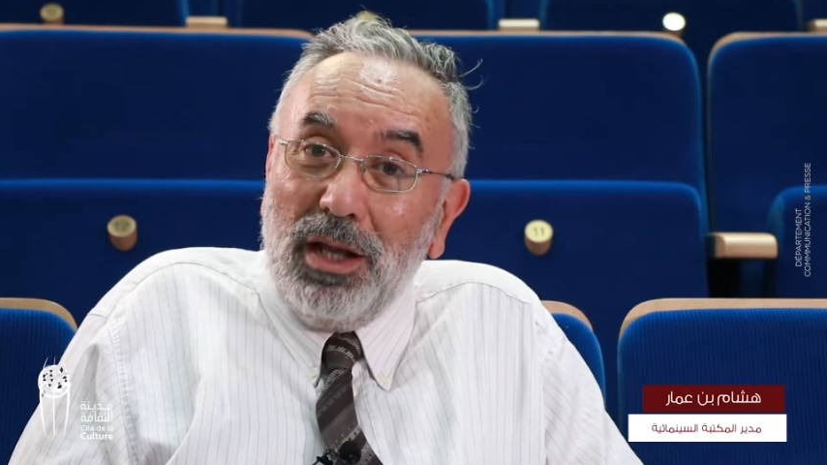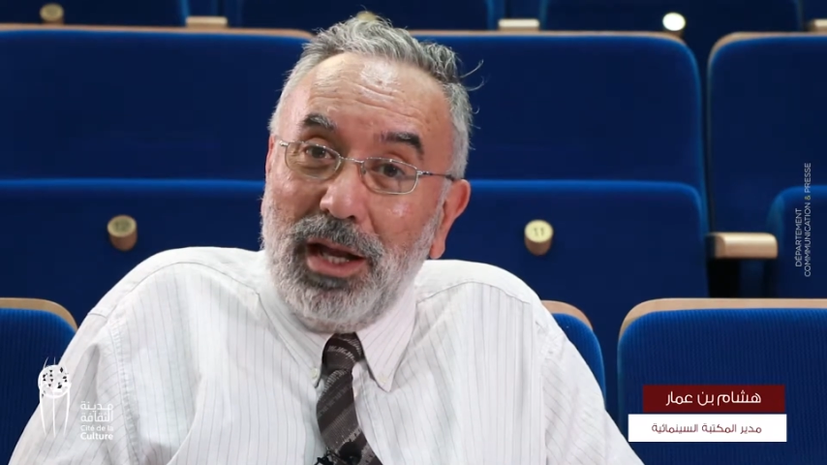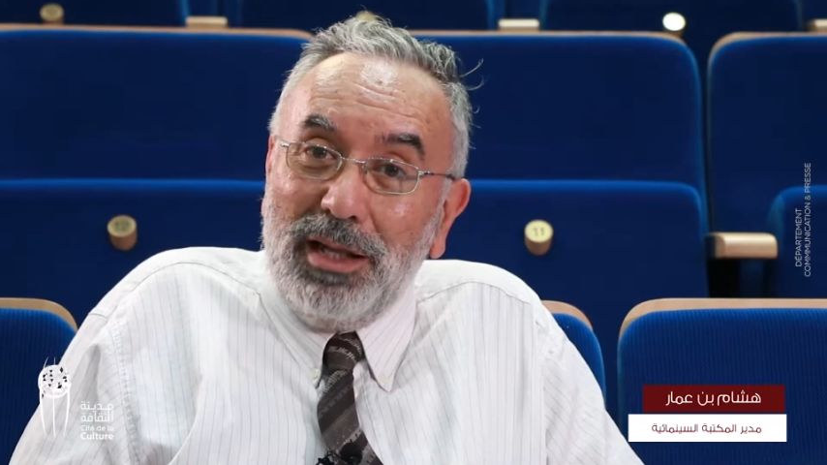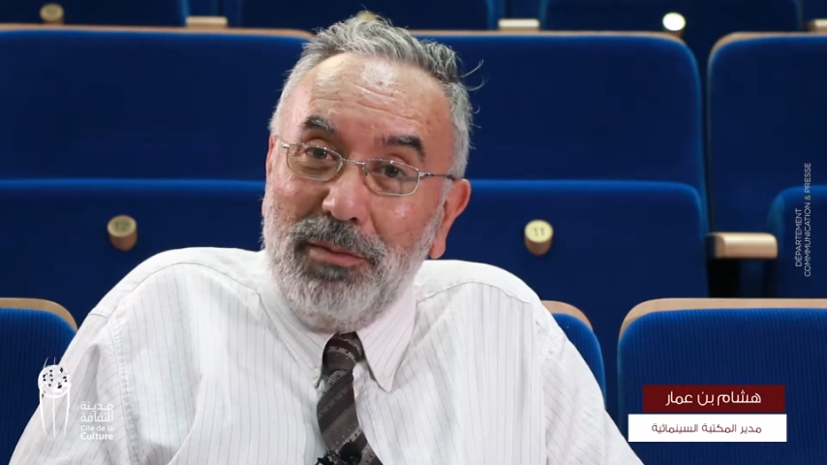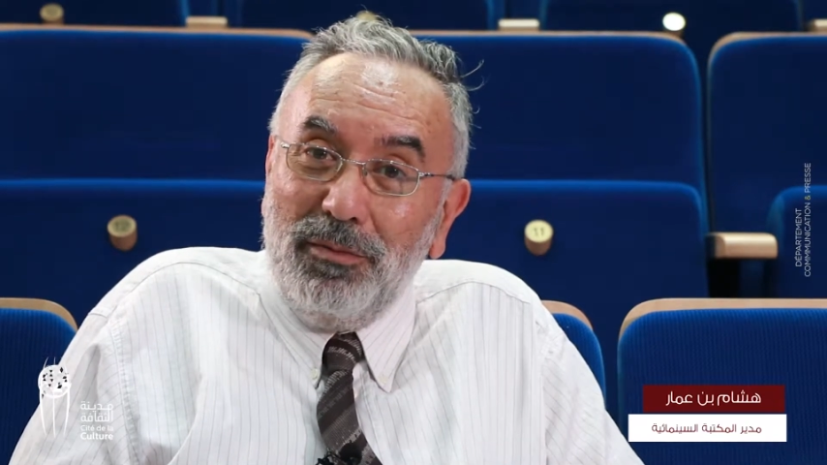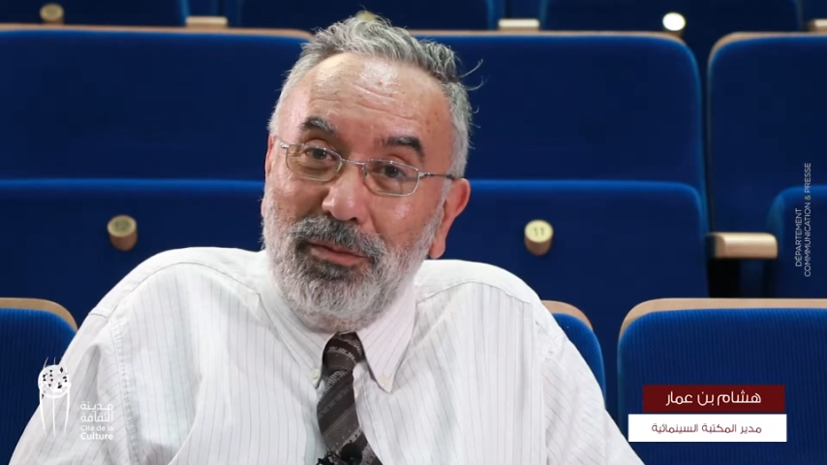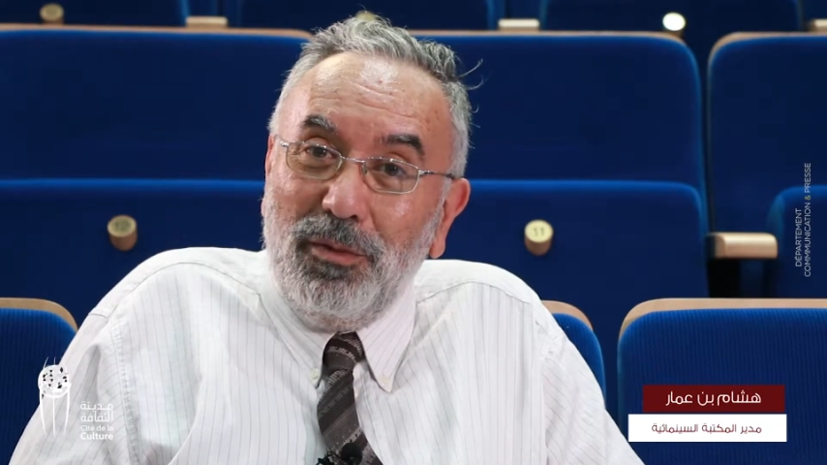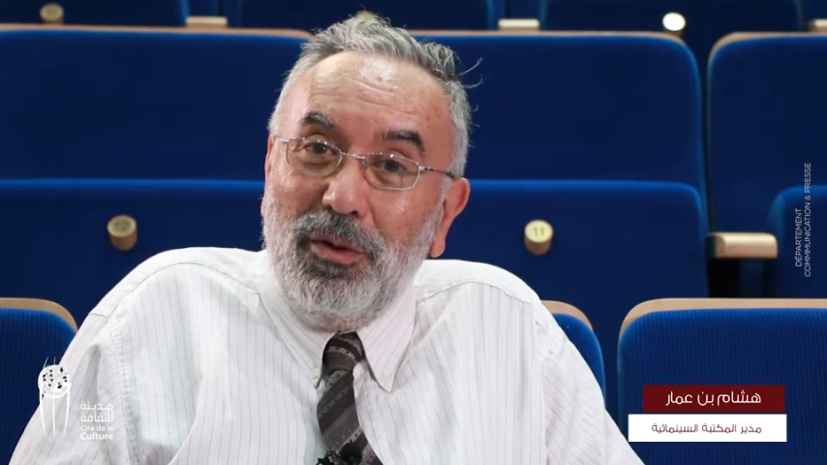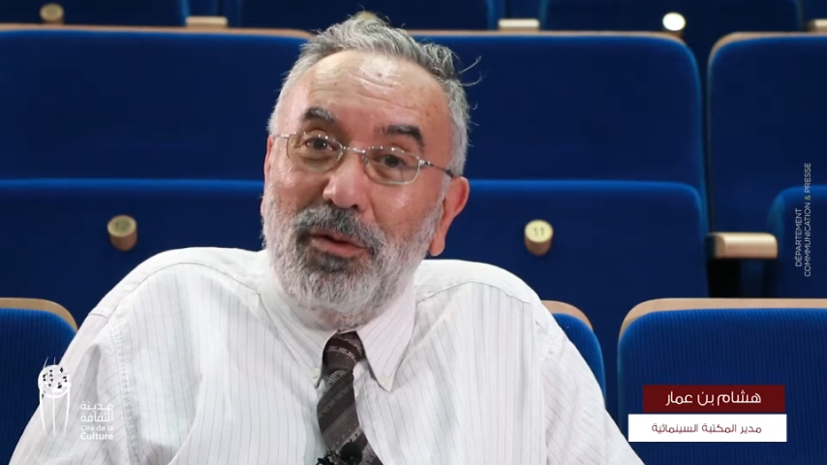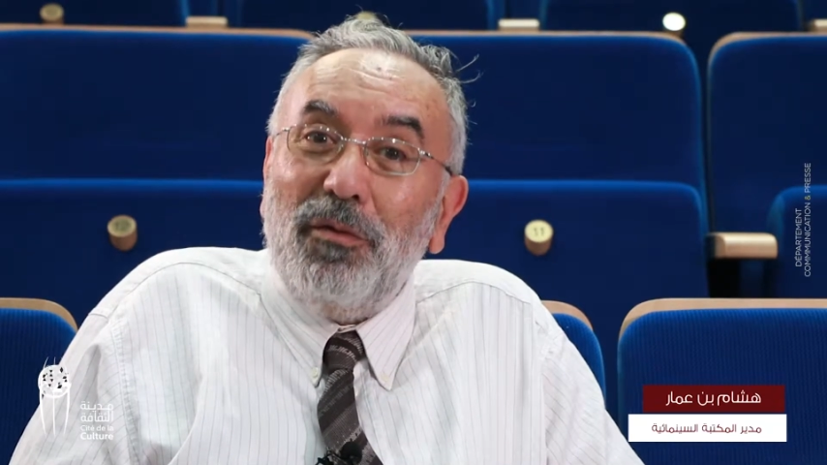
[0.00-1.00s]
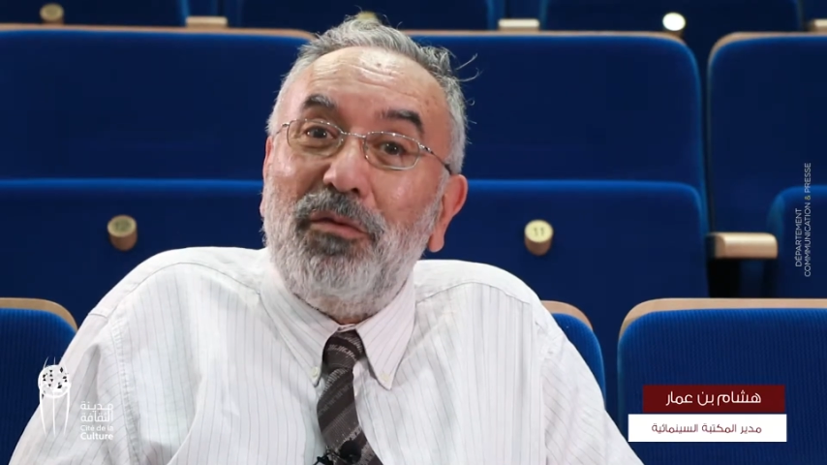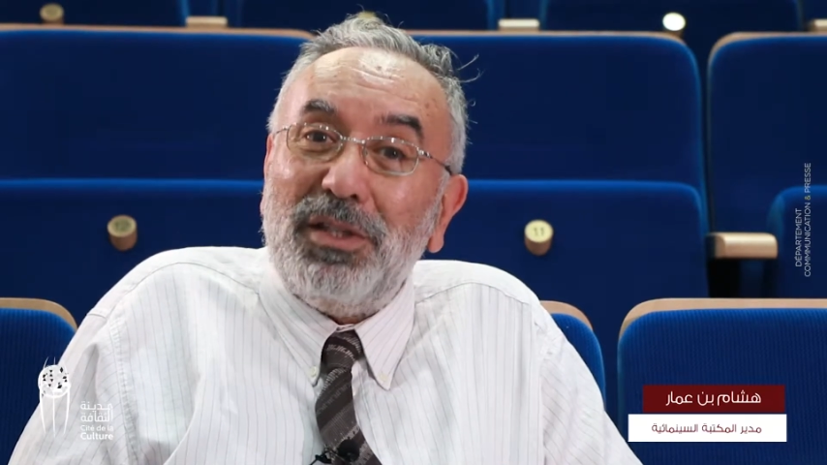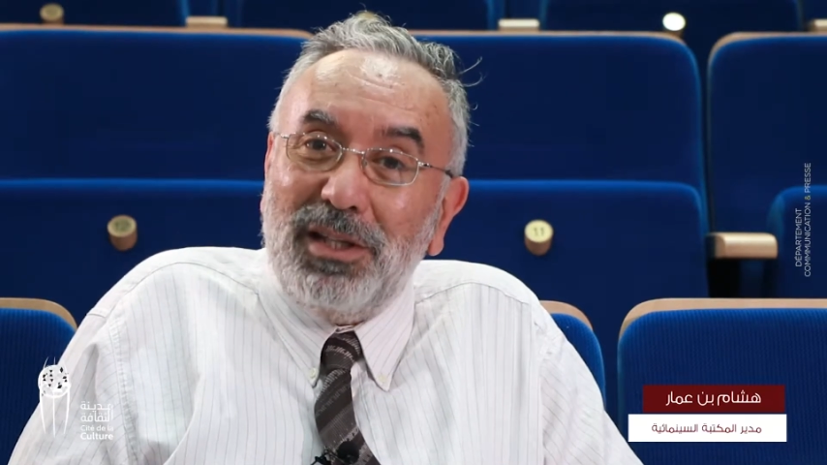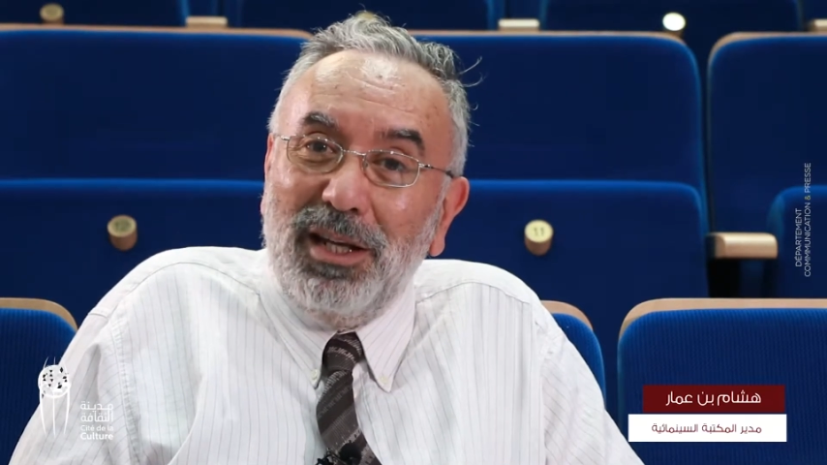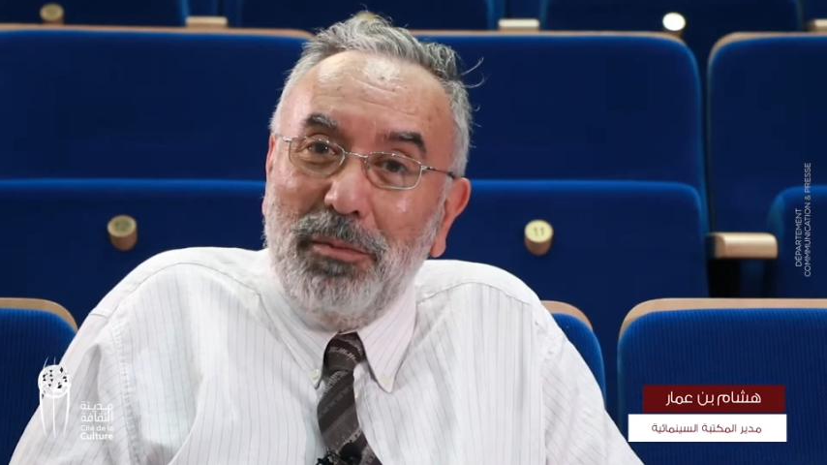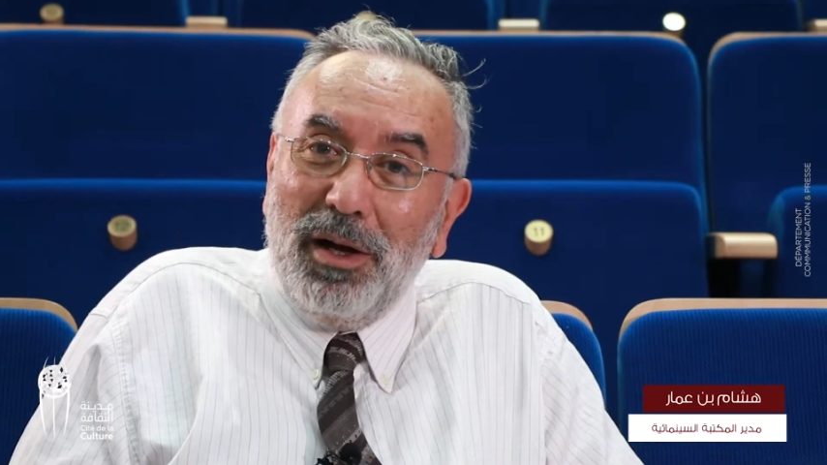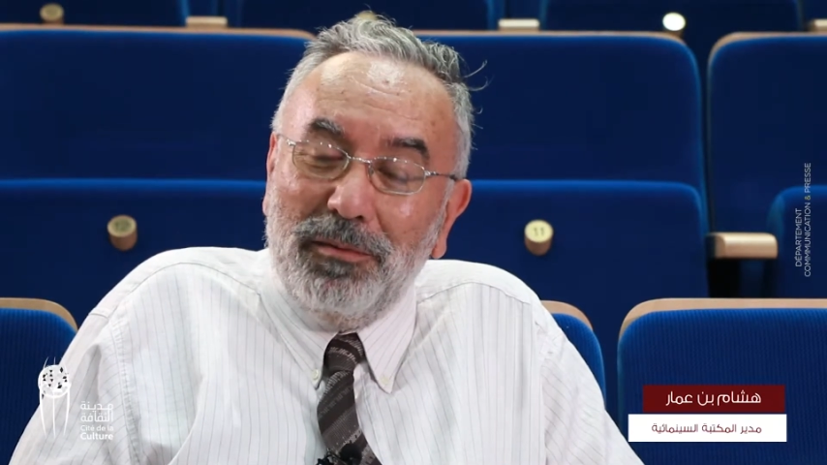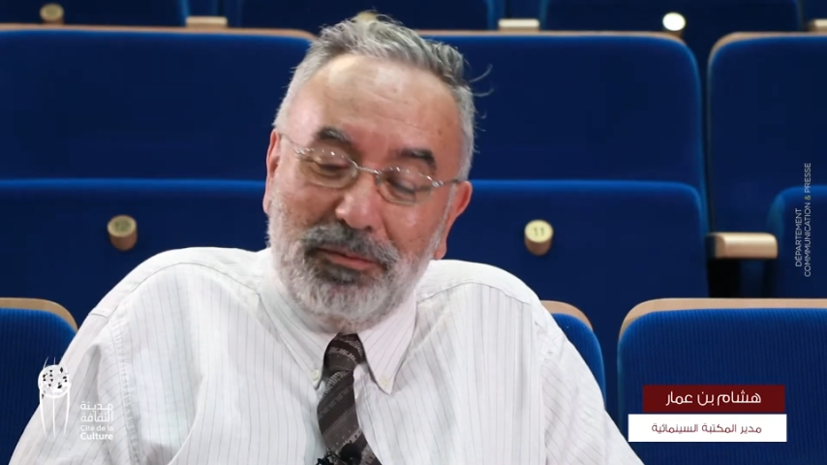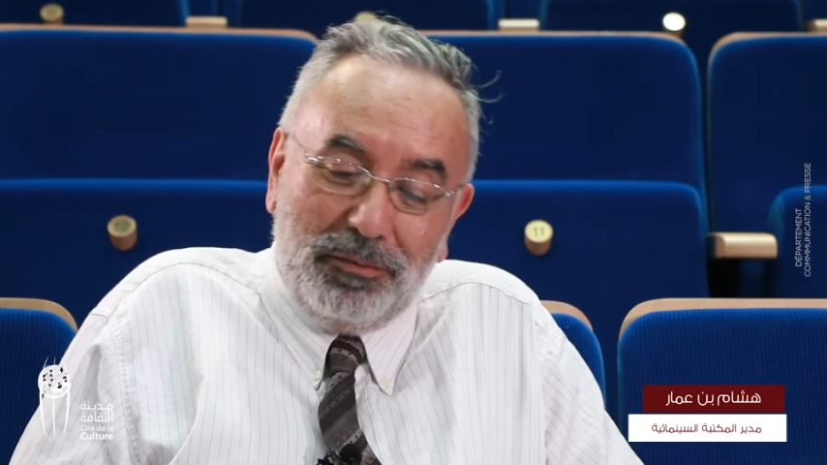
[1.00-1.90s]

القدم في السينما